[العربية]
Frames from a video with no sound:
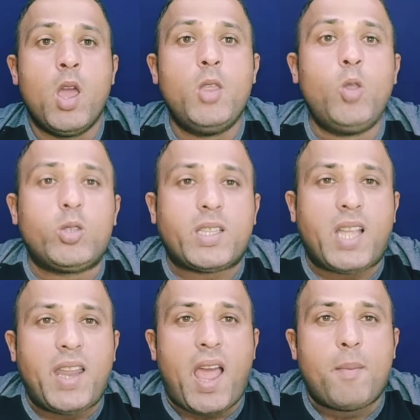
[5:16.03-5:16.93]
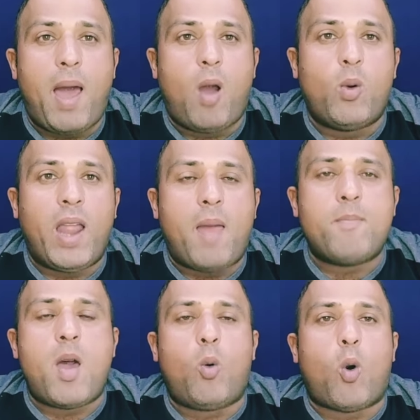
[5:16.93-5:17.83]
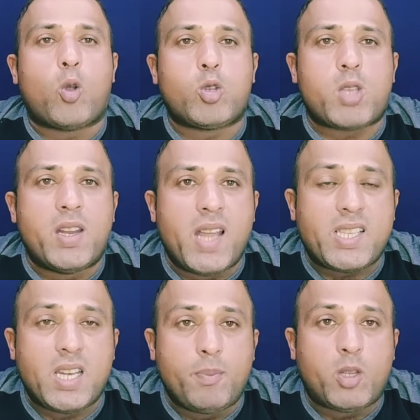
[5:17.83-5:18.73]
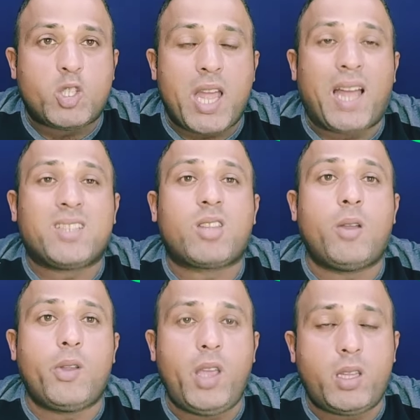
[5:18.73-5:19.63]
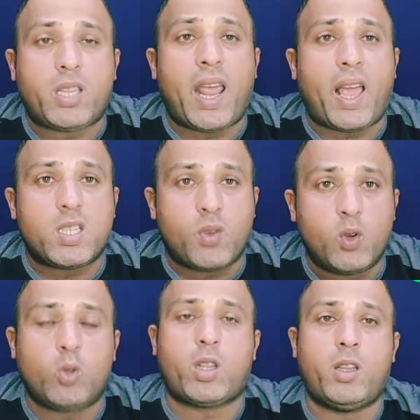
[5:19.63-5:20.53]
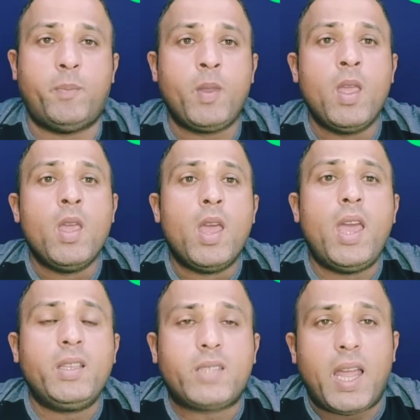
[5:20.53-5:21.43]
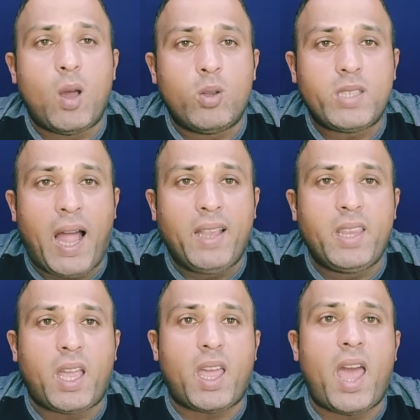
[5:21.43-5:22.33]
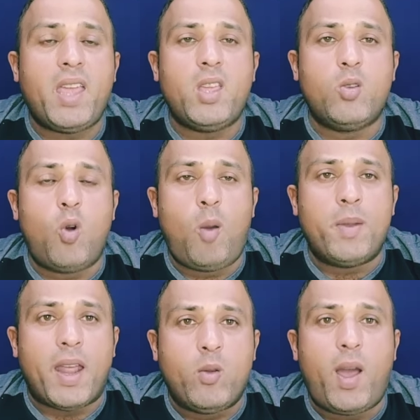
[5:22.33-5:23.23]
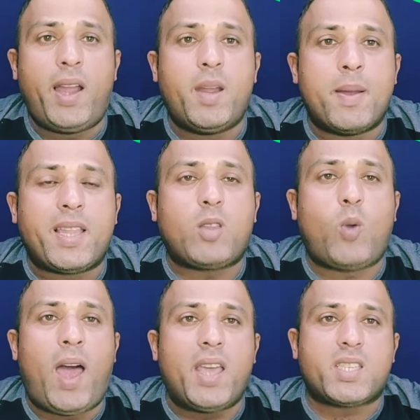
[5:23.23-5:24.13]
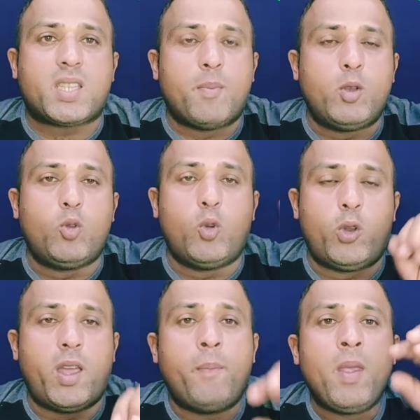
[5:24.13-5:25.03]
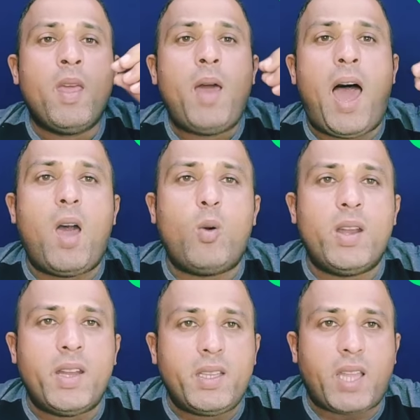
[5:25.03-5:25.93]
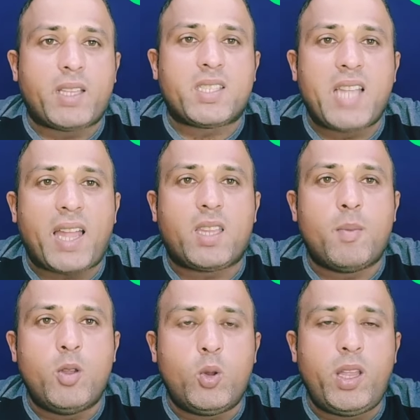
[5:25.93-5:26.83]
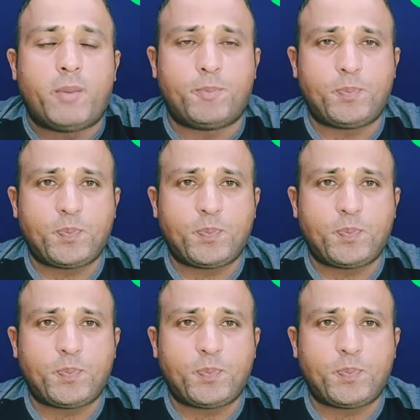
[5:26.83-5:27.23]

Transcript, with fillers: النقطه الثانيه يا جماعه والهامه وخصوصا الناس اللي بتشتغل تنقيط تركز في النقطه دي انت لو انت عندك اي نوع من انواع النباتات وعايز تسمده يوريا حاول ان انت تستخدم اليوريا